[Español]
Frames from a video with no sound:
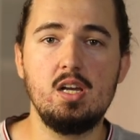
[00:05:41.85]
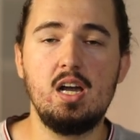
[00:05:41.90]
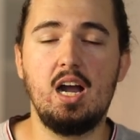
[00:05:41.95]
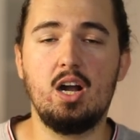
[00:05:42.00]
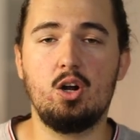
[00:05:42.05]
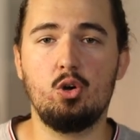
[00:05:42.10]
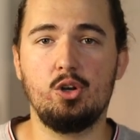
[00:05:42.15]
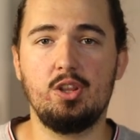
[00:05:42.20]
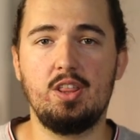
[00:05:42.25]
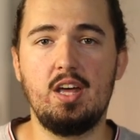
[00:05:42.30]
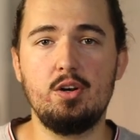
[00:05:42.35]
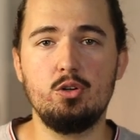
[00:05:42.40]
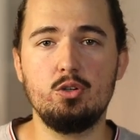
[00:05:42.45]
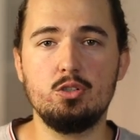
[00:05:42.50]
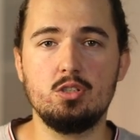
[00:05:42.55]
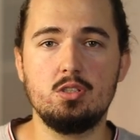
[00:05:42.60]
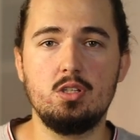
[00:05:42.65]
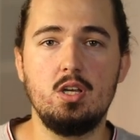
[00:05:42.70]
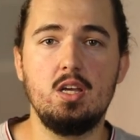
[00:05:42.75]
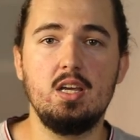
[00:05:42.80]

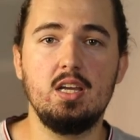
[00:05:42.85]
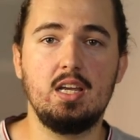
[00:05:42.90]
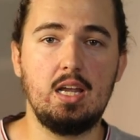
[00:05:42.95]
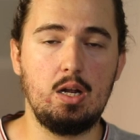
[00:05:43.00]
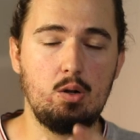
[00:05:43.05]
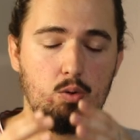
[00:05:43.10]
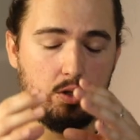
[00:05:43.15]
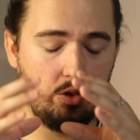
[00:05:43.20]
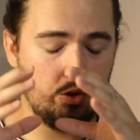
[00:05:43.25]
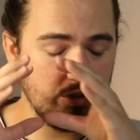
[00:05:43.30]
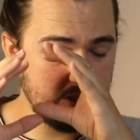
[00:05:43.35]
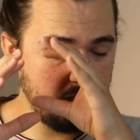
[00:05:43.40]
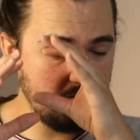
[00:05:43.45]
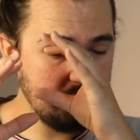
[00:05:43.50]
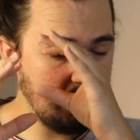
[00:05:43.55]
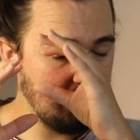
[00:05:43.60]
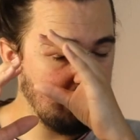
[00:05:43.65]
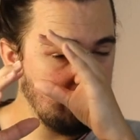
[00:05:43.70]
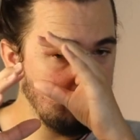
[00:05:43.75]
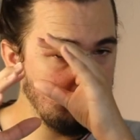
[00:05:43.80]
Acordaros que cuando
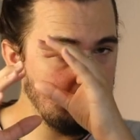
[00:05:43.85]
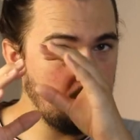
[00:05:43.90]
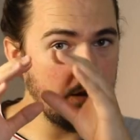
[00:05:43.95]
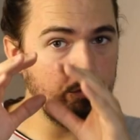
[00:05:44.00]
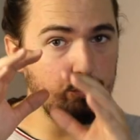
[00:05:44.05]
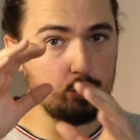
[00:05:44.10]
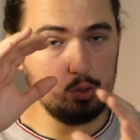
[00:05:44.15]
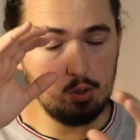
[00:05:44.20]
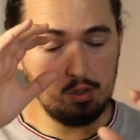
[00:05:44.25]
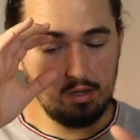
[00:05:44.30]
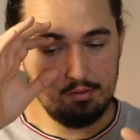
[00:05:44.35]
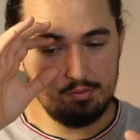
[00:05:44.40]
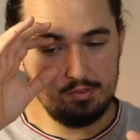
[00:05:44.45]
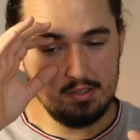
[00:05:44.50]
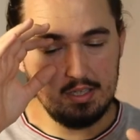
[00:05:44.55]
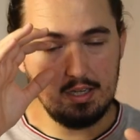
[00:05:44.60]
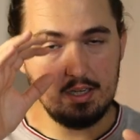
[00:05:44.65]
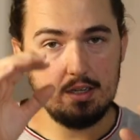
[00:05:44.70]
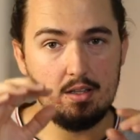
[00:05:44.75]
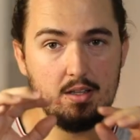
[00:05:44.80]
estáis haciendo una
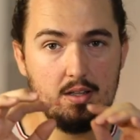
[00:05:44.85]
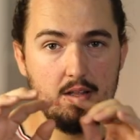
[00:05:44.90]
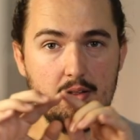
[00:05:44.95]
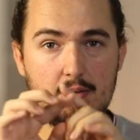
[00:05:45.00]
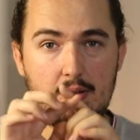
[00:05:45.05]
fotografía